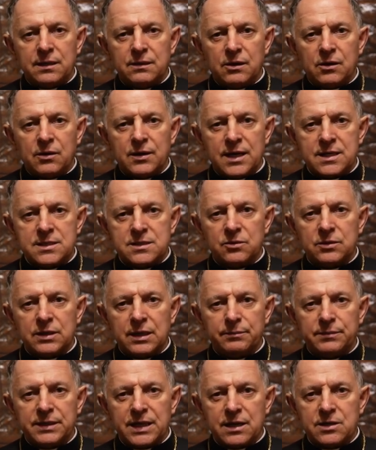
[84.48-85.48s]
okazał
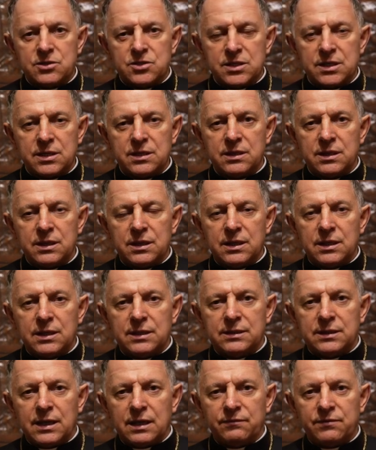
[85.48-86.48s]
nam także
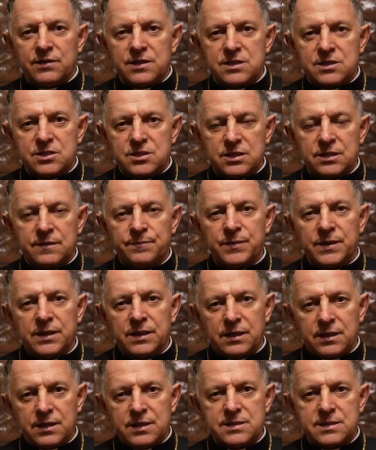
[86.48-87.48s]
najwyższy
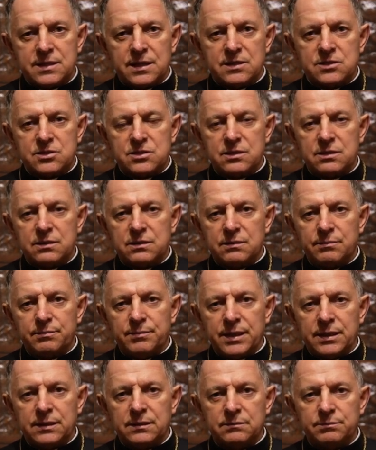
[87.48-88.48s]
rycerz,
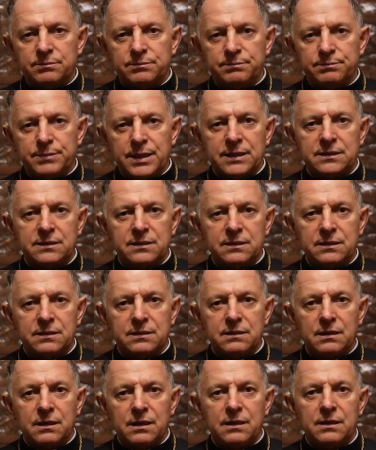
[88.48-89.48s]
pan Patryk
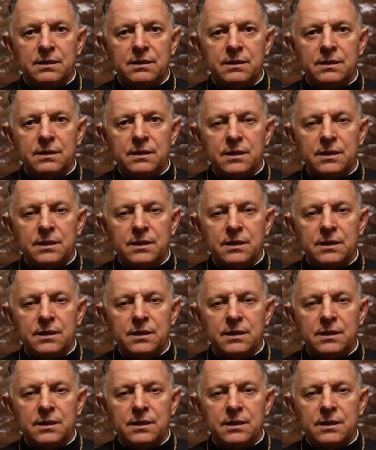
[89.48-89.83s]
Kelly,